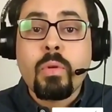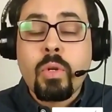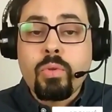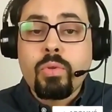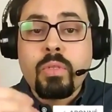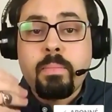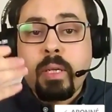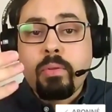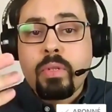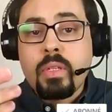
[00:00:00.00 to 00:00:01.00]
Quand on dit
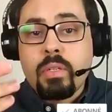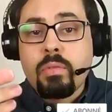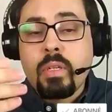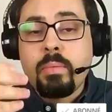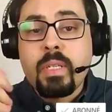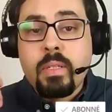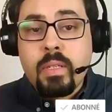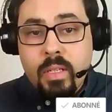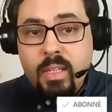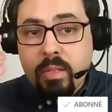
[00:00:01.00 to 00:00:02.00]
hyperoxydation des lipides,
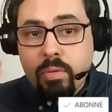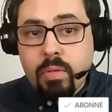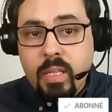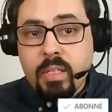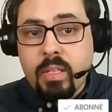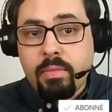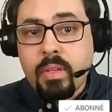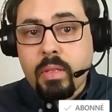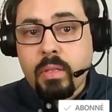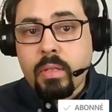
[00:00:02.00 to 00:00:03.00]
c'est stress oxydatif
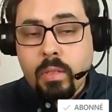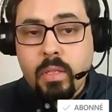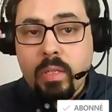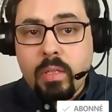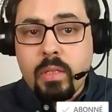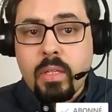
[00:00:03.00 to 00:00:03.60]
hein, qui est mhm.